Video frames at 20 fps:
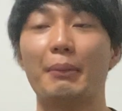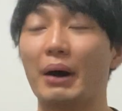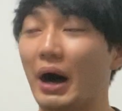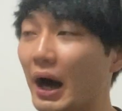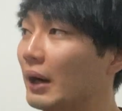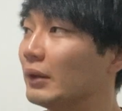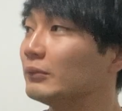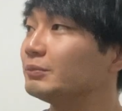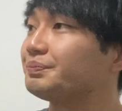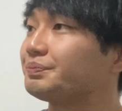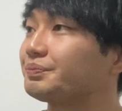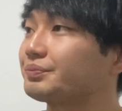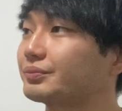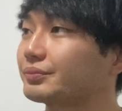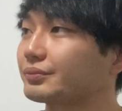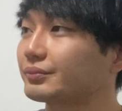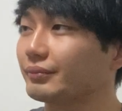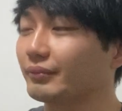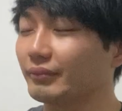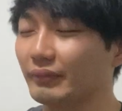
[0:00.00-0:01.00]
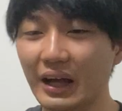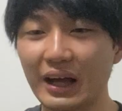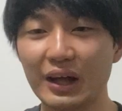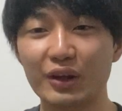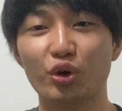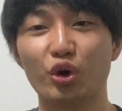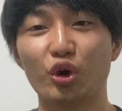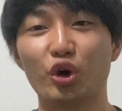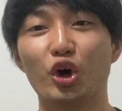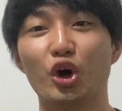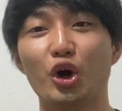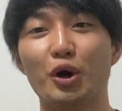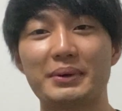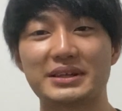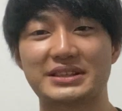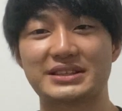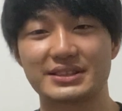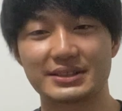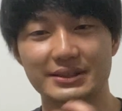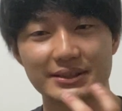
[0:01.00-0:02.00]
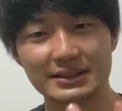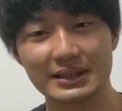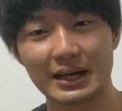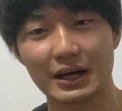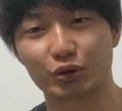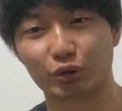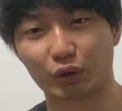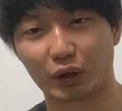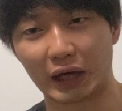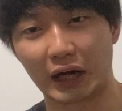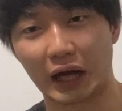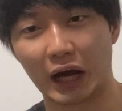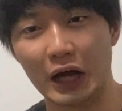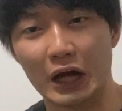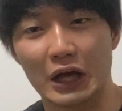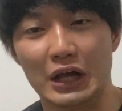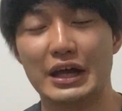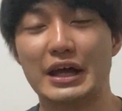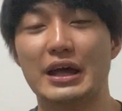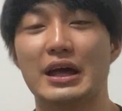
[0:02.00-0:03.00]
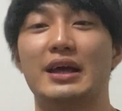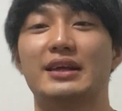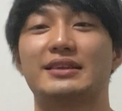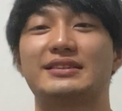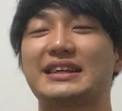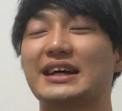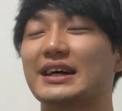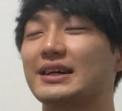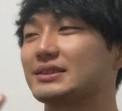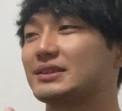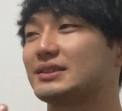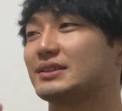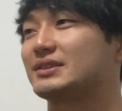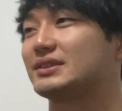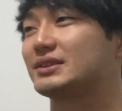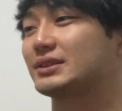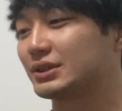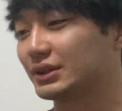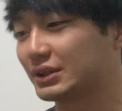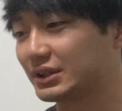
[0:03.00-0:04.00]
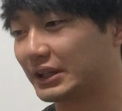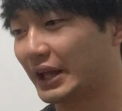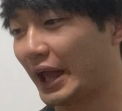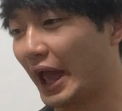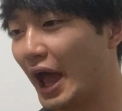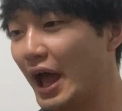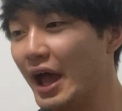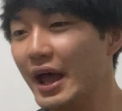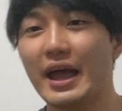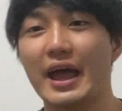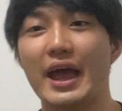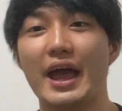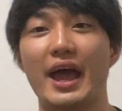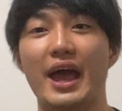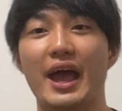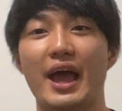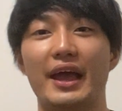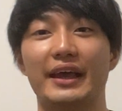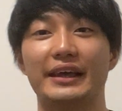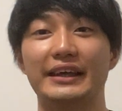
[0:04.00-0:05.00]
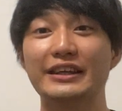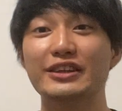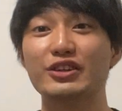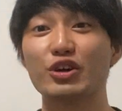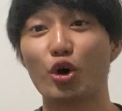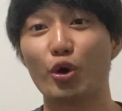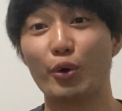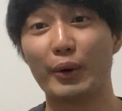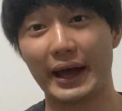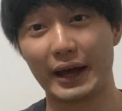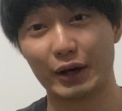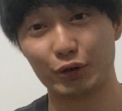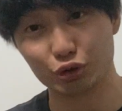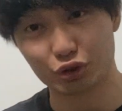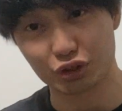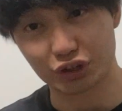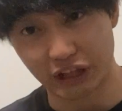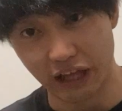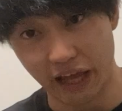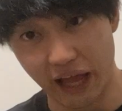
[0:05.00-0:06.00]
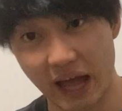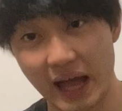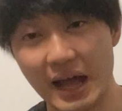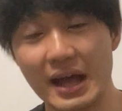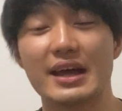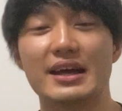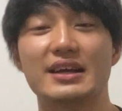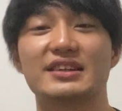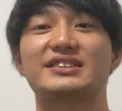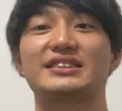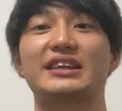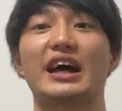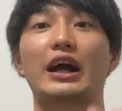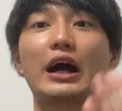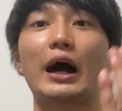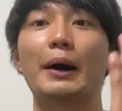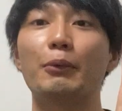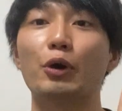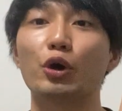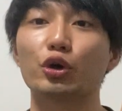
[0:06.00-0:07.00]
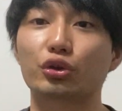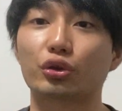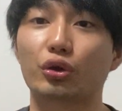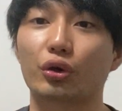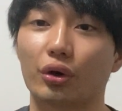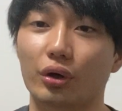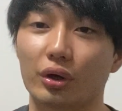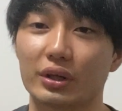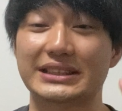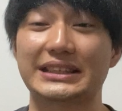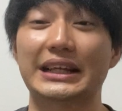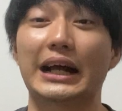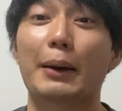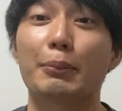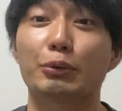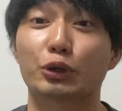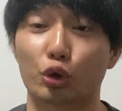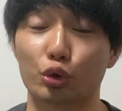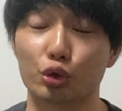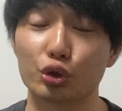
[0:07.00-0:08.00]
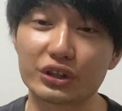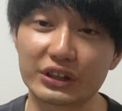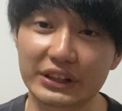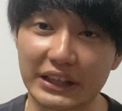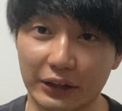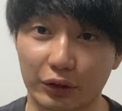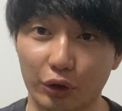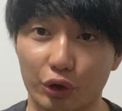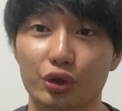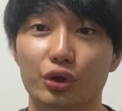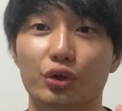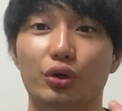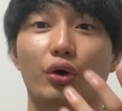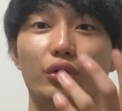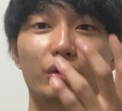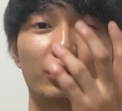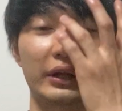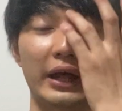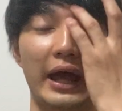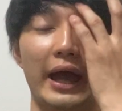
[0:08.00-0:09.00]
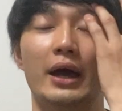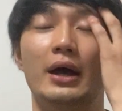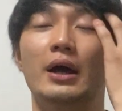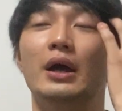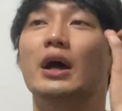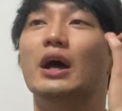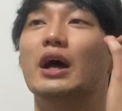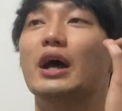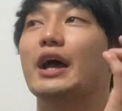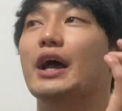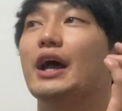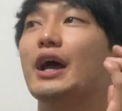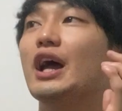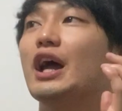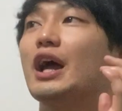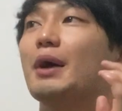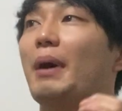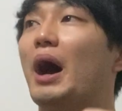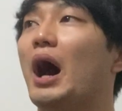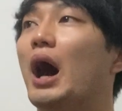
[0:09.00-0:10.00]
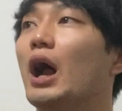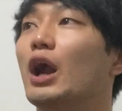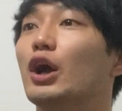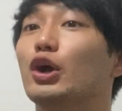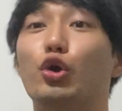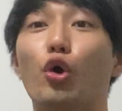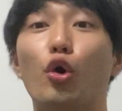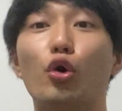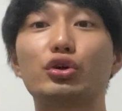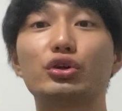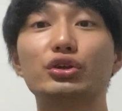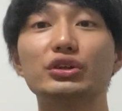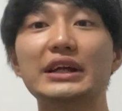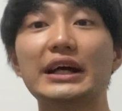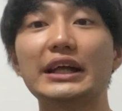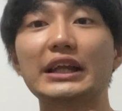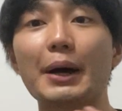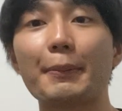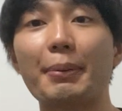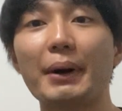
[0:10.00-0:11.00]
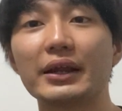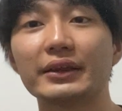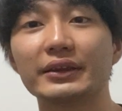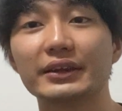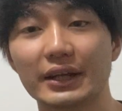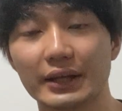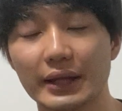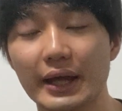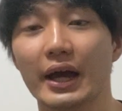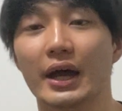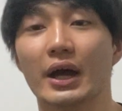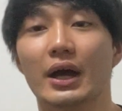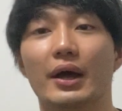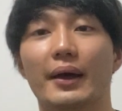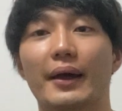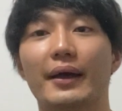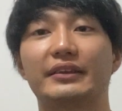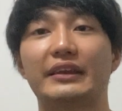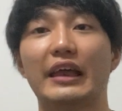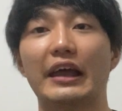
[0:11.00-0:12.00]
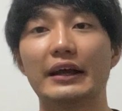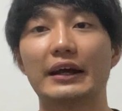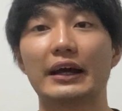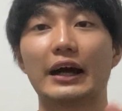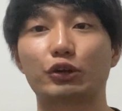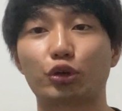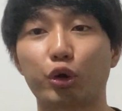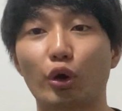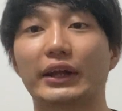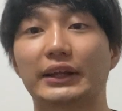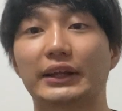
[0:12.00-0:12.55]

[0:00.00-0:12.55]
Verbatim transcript: まあ、あのー、まあ、ツーアウトから、えー、チャンス作って、えー、井上打って、えー、坂本、坂本打ってということで、えー、まあ、6、7番でね、点が取